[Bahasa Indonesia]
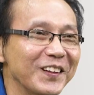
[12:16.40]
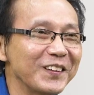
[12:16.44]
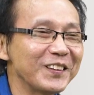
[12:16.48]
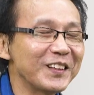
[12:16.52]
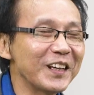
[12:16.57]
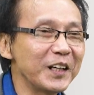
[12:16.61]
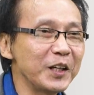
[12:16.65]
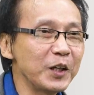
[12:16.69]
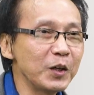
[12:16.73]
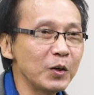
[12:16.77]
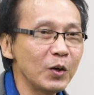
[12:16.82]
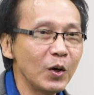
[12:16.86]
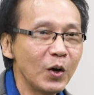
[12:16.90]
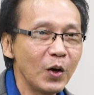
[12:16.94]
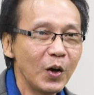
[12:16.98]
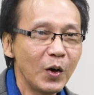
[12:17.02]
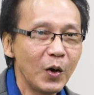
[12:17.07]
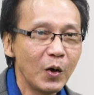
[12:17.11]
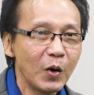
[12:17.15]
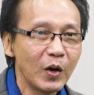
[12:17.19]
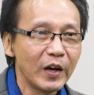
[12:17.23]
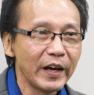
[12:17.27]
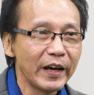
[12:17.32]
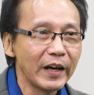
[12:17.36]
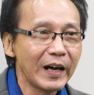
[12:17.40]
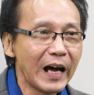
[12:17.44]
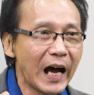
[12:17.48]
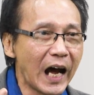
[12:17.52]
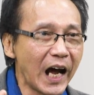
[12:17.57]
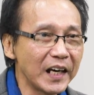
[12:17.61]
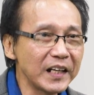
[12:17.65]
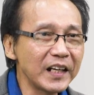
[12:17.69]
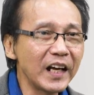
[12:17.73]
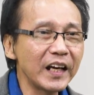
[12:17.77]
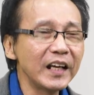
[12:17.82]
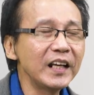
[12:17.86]
Jadi
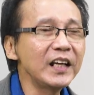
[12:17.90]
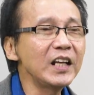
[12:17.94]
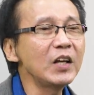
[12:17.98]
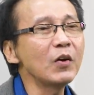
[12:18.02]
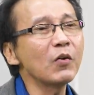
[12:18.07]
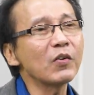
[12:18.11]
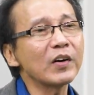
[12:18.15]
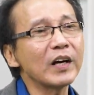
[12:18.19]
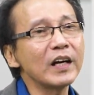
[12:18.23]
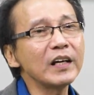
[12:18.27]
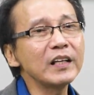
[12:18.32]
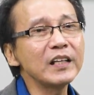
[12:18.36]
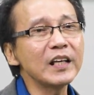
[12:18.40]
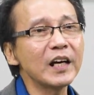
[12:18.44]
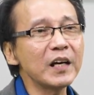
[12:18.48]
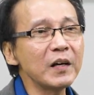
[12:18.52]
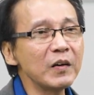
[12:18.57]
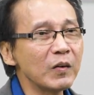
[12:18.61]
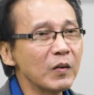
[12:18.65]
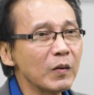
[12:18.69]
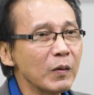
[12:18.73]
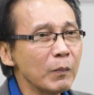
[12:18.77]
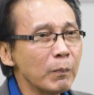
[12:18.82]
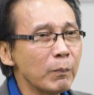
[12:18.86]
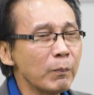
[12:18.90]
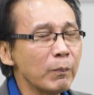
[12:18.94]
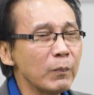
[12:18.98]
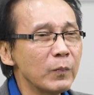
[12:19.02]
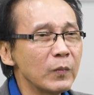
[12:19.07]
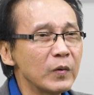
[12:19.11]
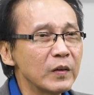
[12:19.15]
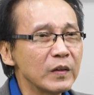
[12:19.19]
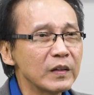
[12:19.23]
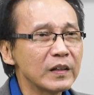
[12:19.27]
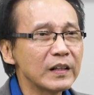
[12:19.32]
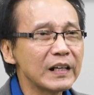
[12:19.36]
Hana ini orang yang
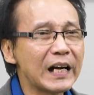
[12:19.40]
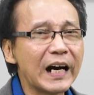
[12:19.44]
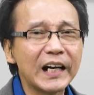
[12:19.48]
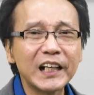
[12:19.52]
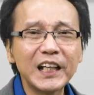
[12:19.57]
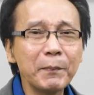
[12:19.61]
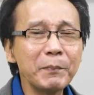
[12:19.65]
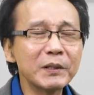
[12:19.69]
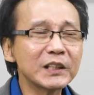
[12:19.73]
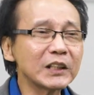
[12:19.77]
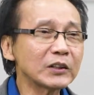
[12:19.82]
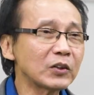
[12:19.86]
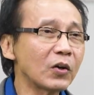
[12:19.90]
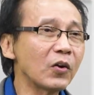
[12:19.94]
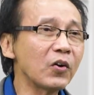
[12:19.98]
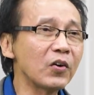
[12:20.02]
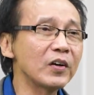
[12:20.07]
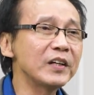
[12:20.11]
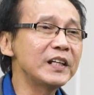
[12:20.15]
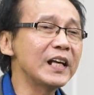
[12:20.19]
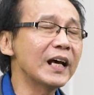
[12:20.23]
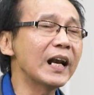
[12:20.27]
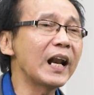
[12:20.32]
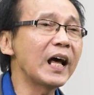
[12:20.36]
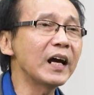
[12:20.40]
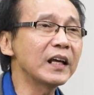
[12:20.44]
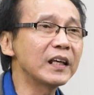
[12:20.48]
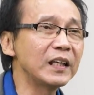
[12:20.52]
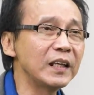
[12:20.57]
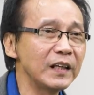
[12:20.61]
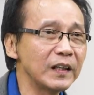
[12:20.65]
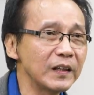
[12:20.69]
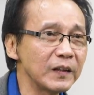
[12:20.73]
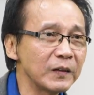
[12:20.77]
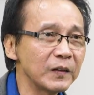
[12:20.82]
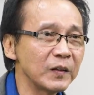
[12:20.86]
nggak ada yang bisa tolong dia
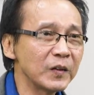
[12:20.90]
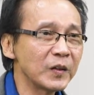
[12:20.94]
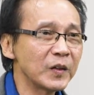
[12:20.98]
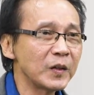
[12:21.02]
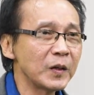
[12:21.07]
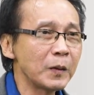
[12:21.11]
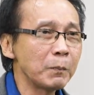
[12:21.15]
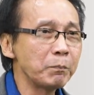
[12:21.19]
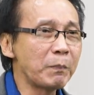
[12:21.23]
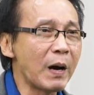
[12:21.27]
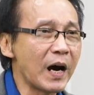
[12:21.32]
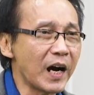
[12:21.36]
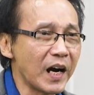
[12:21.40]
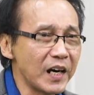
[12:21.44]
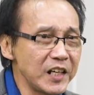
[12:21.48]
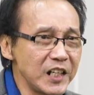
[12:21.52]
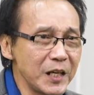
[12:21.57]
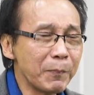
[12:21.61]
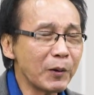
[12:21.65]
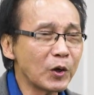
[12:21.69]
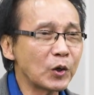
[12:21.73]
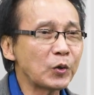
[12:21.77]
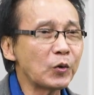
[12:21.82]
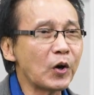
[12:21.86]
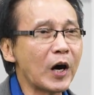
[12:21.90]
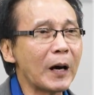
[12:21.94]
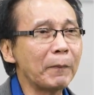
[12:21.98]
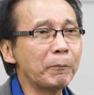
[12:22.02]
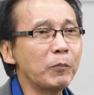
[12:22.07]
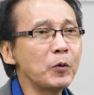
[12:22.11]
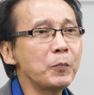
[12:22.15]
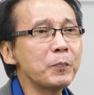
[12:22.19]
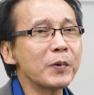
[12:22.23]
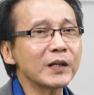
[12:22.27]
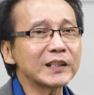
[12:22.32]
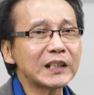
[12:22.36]
lagi. Bahkan dia
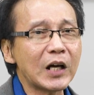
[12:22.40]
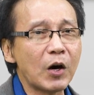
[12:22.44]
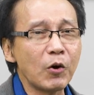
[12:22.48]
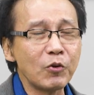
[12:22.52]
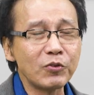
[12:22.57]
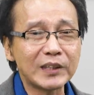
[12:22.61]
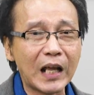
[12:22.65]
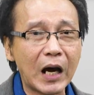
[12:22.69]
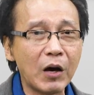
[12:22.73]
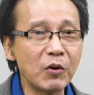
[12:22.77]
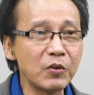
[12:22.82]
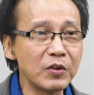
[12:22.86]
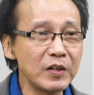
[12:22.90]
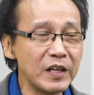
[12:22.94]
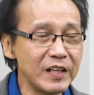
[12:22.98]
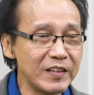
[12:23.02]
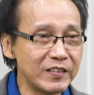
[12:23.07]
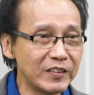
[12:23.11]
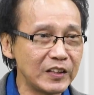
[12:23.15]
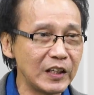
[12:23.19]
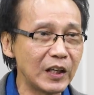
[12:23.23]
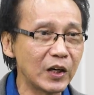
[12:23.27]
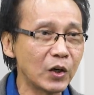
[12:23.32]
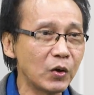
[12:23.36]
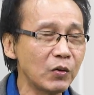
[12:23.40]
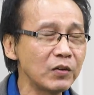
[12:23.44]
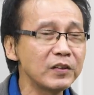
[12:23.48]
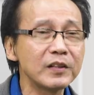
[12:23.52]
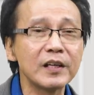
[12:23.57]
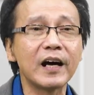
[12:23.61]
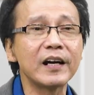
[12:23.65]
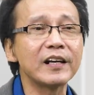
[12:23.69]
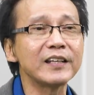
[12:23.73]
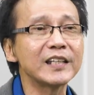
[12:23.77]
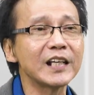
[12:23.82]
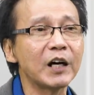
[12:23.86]
berdoa pun bertahun-tahun di silo
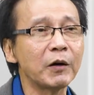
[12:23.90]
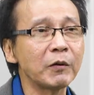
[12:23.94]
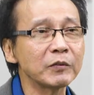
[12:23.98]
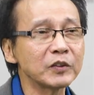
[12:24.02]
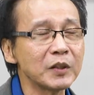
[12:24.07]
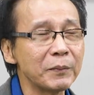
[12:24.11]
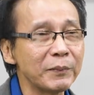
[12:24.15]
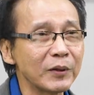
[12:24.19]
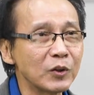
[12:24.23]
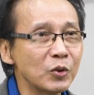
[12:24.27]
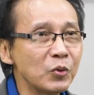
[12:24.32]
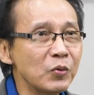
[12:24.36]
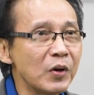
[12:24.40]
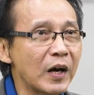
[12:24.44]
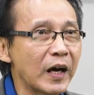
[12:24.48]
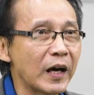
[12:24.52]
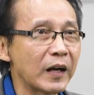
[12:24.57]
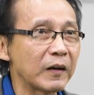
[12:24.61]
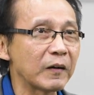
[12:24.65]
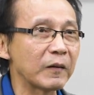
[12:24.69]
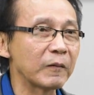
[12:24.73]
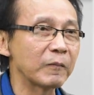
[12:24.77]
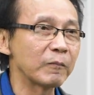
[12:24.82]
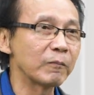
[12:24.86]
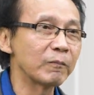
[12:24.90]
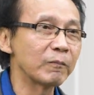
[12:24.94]
nggak dijawab sama Tuhan.